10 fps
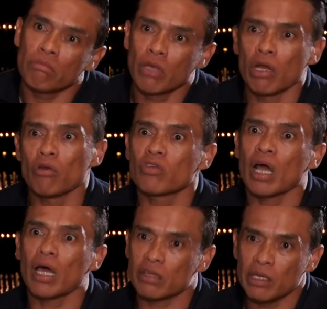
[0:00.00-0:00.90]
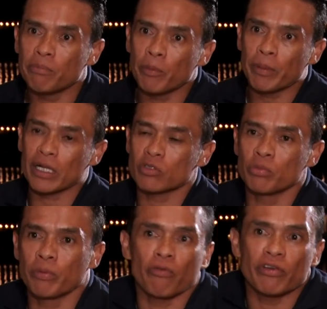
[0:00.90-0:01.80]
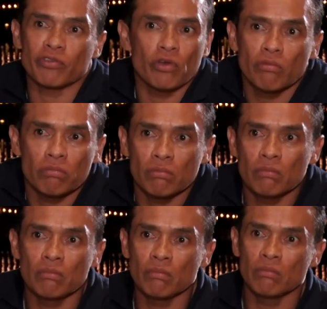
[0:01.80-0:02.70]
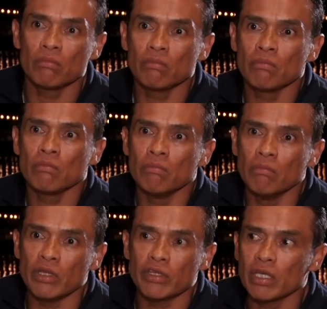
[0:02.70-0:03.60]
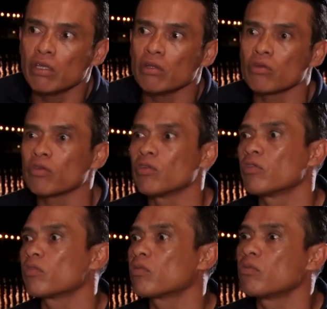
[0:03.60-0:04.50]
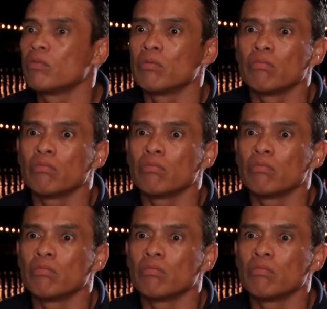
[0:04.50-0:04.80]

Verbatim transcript: que no saca tiempo para su profesión, ¿me entiende? Entonces...